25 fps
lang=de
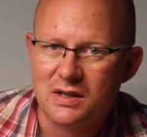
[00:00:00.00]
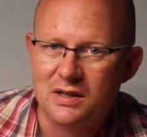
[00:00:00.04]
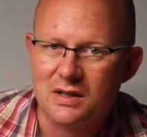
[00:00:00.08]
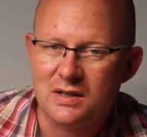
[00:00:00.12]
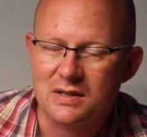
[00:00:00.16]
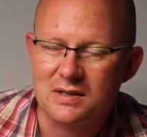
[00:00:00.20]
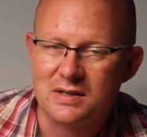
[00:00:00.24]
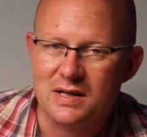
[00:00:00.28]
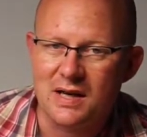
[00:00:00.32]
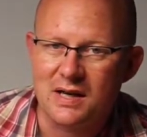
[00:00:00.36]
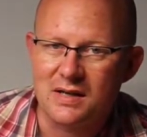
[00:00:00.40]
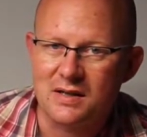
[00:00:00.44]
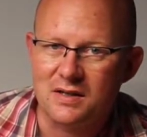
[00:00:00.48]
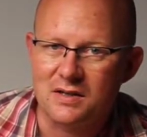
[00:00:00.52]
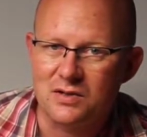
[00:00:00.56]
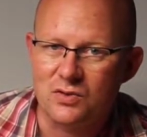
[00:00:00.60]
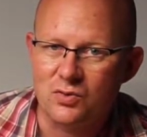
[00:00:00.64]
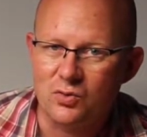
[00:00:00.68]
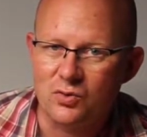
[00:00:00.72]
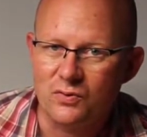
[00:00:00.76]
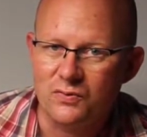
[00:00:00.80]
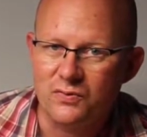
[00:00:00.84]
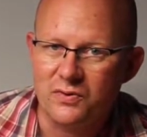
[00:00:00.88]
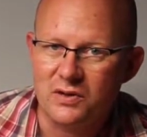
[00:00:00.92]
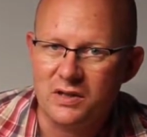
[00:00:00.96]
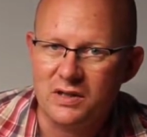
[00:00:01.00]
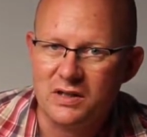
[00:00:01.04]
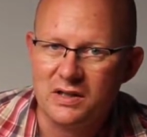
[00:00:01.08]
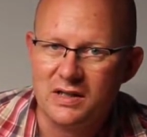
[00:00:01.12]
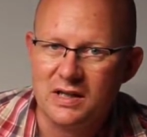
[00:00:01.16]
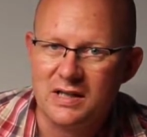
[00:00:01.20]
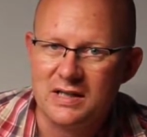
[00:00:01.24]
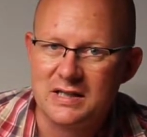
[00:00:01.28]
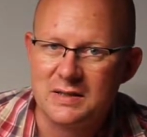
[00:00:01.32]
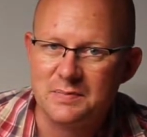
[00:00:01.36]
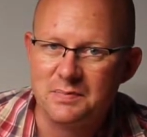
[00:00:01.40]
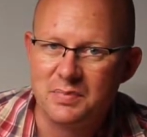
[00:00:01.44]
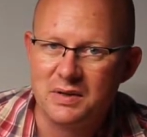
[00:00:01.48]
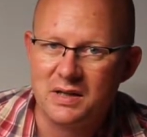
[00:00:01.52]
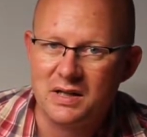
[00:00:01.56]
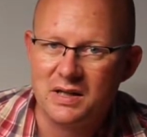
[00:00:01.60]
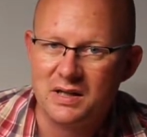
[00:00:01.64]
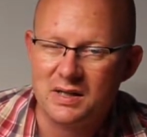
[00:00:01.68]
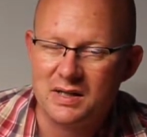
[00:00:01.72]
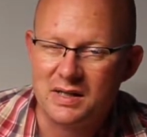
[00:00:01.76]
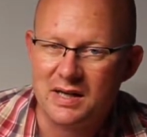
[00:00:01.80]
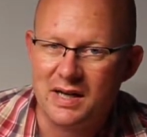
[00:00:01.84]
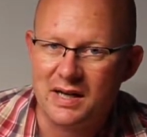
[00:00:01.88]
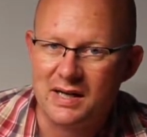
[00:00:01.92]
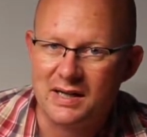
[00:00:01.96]
Das ist eine Sofirn
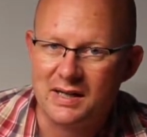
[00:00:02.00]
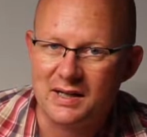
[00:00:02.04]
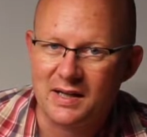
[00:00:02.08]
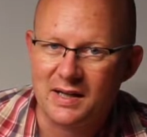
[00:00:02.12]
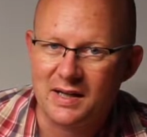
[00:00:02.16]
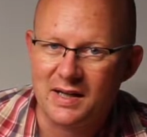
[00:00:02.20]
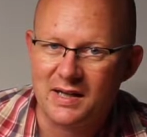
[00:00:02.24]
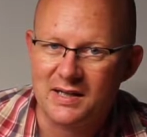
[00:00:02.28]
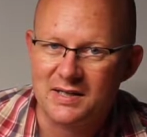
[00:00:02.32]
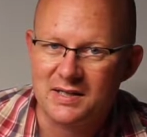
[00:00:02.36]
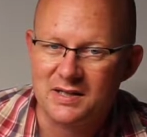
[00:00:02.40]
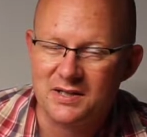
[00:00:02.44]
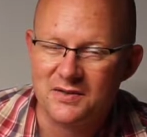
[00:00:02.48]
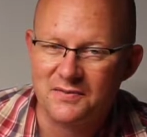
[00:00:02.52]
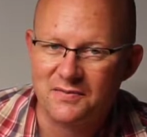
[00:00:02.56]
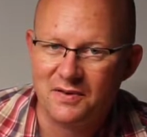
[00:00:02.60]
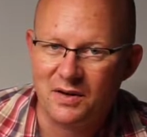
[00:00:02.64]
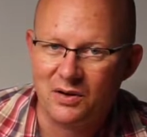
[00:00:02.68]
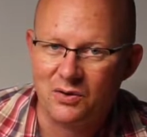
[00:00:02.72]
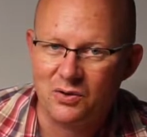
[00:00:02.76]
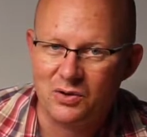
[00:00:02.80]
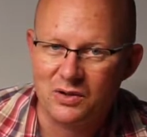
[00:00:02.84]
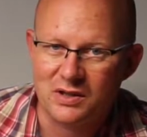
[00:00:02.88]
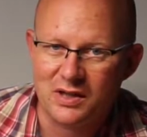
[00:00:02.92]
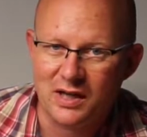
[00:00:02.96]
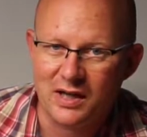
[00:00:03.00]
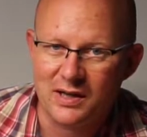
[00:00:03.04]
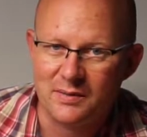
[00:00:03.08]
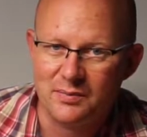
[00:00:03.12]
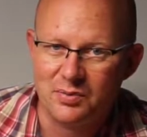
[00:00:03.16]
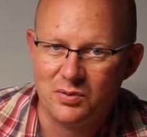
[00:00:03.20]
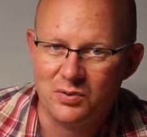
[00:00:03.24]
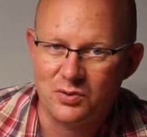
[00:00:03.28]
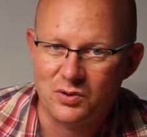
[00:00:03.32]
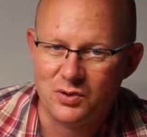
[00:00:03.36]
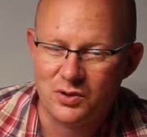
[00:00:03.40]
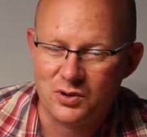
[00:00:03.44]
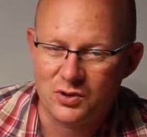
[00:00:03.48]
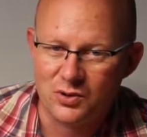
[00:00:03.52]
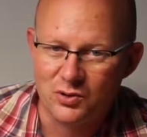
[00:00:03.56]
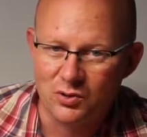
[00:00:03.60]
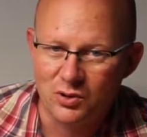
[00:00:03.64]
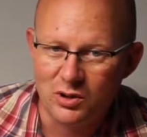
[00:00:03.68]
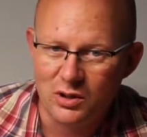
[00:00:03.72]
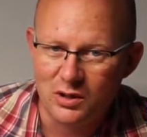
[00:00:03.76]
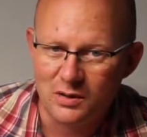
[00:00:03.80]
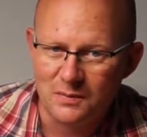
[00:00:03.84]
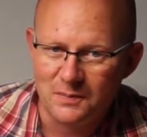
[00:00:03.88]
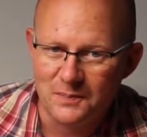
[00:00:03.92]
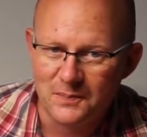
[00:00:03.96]
SP33V
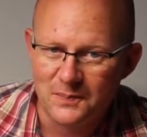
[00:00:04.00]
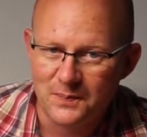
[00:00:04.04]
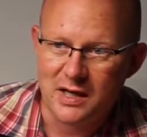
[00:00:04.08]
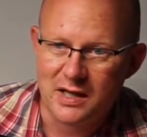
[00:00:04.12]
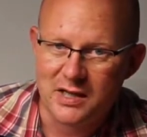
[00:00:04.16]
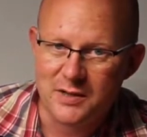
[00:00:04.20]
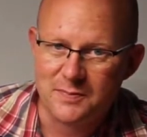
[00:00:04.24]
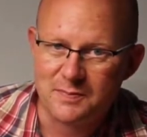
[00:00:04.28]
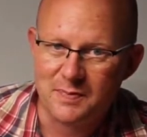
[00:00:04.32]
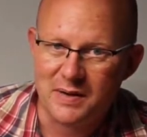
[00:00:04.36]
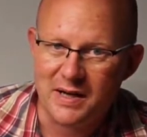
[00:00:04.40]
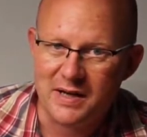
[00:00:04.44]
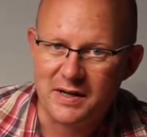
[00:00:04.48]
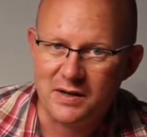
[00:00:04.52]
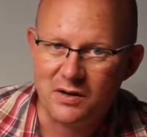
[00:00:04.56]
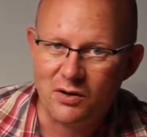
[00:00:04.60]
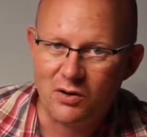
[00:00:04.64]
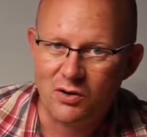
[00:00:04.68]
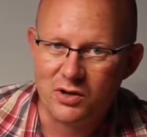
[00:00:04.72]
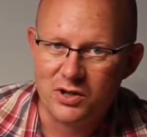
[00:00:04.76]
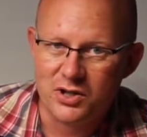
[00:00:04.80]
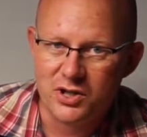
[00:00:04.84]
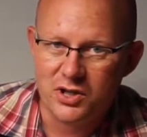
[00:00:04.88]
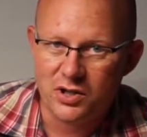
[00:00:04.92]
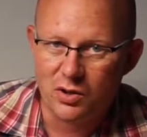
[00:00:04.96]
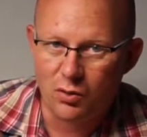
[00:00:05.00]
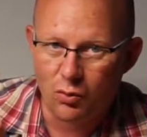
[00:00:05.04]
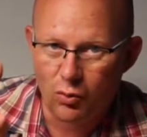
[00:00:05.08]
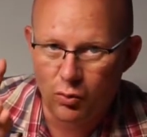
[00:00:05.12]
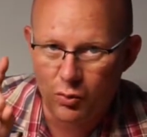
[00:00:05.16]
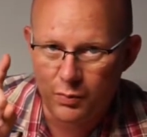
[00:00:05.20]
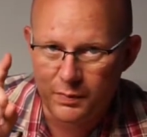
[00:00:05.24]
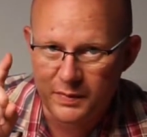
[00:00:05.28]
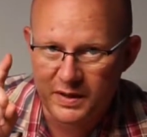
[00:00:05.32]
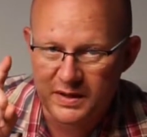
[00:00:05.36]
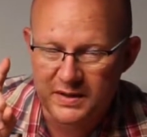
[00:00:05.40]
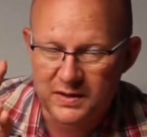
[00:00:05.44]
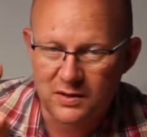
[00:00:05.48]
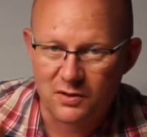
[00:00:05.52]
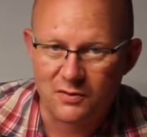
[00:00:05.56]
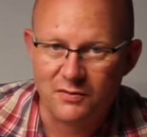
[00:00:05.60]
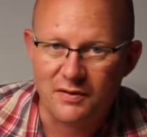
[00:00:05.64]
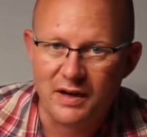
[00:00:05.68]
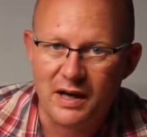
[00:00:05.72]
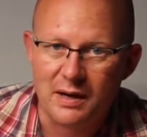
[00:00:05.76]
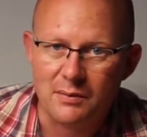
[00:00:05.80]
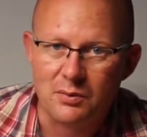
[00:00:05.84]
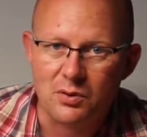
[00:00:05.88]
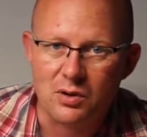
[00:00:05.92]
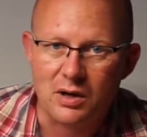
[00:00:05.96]
3.0. Ich blende euch hier oben jetzt auch
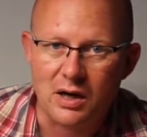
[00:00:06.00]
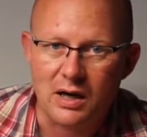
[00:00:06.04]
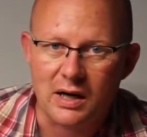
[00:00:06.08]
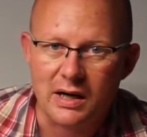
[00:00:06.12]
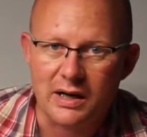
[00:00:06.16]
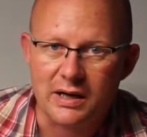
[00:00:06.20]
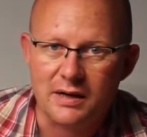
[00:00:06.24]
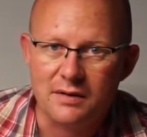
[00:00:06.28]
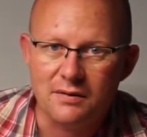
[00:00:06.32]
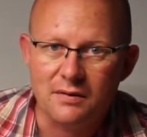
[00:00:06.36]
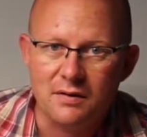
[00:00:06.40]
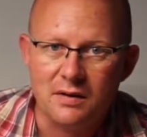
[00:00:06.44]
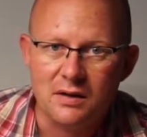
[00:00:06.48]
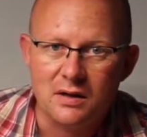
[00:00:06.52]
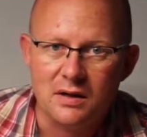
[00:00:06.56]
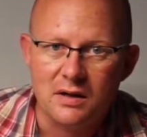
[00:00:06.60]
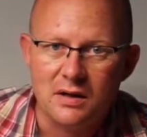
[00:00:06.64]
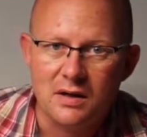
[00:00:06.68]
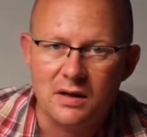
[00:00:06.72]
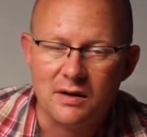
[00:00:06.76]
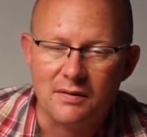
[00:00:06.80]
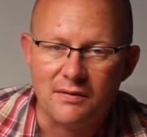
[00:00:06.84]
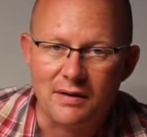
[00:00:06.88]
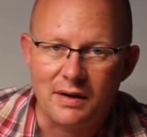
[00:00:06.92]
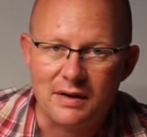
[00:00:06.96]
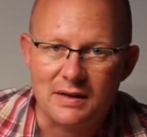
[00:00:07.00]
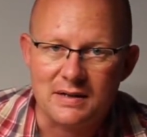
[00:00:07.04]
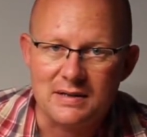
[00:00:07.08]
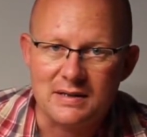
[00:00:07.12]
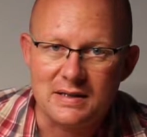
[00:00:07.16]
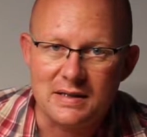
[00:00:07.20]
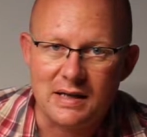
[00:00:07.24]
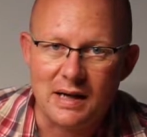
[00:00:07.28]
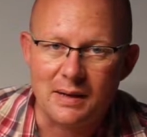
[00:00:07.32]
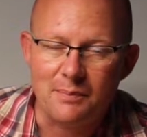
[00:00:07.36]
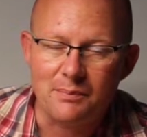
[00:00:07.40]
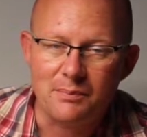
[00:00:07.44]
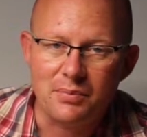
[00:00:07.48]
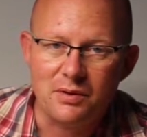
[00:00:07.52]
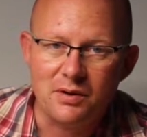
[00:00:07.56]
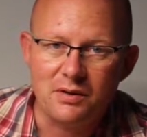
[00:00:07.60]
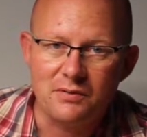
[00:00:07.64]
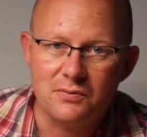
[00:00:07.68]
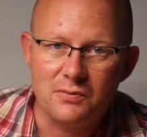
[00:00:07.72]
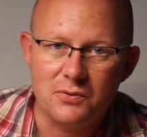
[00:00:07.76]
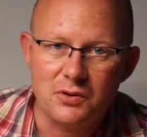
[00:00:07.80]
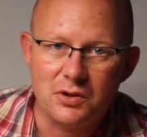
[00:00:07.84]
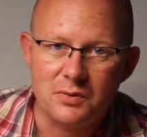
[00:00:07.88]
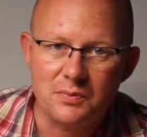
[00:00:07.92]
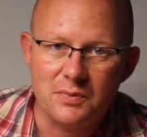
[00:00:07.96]
Werbung ein, weil diese
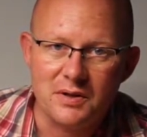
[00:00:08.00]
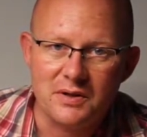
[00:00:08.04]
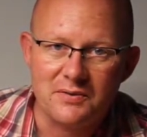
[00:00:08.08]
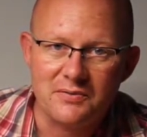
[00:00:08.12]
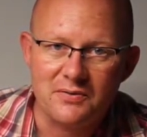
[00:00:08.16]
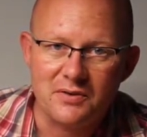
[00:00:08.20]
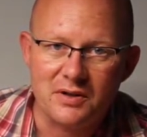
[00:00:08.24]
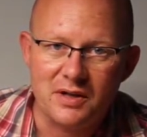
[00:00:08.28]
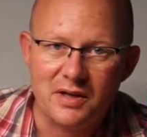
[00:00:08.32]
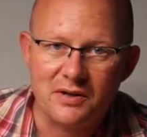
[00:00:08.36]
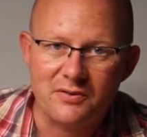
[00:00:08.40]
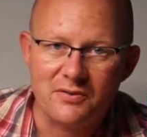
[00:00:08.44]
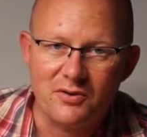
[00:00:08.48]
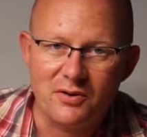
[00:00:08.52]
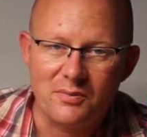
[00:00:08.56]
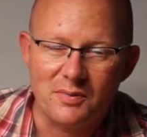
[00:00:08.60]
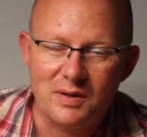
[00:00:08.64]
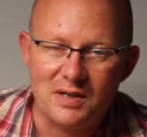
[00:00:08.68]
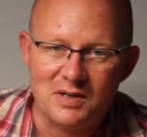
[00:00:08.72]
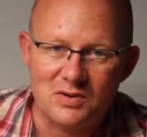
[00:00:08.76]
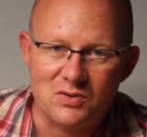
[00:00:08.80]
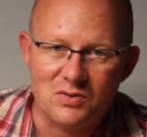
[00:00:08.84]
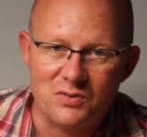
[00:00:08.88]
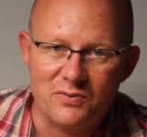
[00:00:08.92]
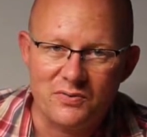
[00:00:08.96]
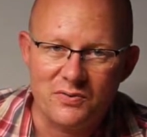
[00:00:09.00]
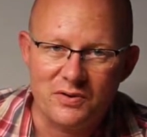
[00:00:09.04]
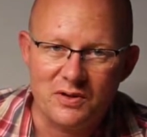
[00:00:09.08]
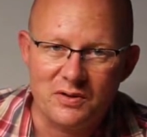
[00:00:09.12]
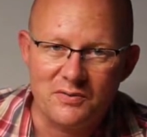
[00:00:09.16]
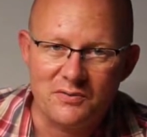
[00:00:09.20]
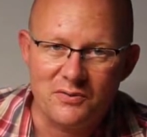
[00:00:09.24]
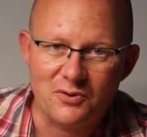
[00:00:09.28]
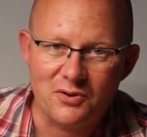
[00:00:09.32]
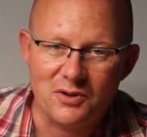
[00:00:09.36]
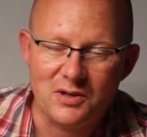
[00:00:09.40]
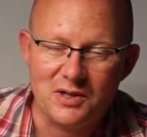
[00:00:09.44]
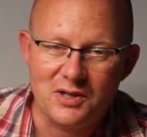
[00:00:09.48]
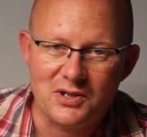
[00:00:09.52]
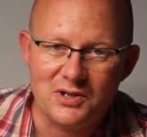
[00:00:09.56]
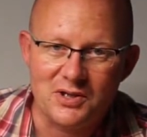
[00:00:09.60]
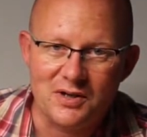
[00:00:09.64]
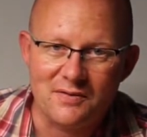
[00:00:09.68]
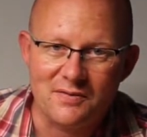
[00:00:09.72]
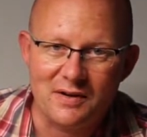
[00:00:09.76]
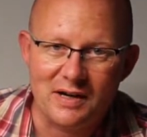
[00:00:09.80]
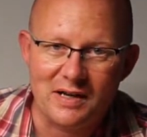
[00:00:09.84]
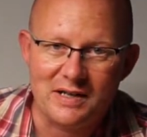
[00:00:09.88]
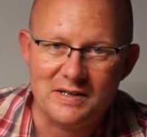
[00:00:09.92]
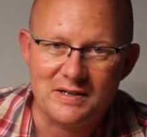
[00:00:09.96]
Lampe wurde mir von der Firma Sofirn
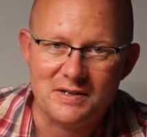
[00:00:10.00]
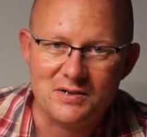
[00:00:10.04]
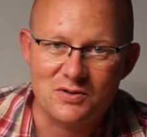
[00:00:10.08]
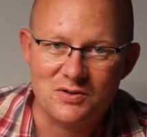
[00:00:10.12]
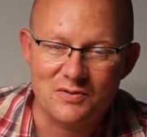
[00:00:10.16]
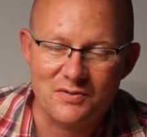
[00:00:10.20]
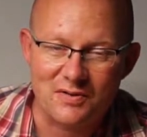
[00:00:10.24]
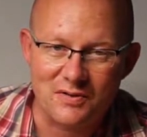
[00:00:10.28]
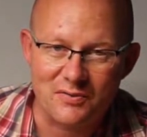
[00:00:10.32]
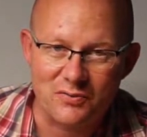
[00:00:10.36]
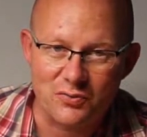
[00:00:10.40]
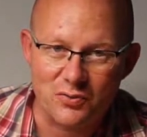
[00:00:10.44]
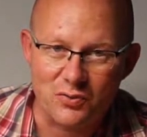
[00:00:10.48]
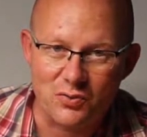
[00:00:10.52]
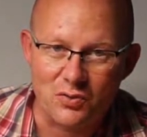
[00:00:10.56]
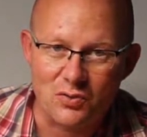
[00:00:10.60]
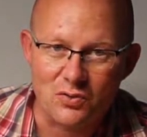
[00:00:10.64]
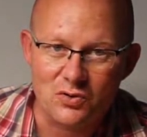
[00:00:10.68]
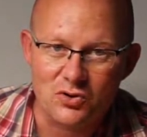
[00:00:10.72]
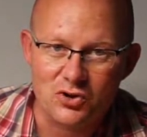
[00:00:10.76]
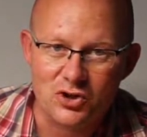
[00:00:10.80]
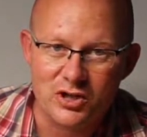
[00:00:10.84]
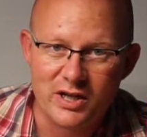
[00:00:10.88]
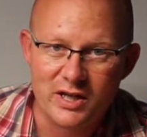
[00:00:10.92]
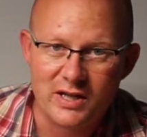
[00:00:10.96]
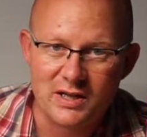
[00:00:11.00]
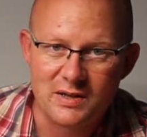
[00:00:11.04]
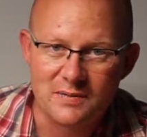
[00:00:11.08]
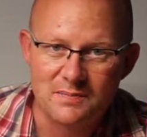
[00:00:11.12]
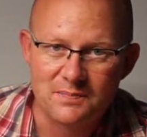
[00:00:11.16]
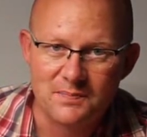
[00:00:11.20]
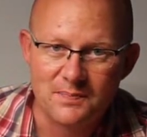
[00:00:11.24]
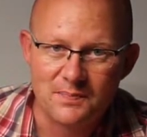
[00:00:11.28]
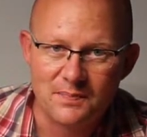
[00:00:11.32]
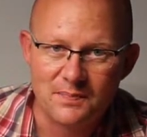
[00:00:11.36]
freundlicherweise zur Verfügung gestellt.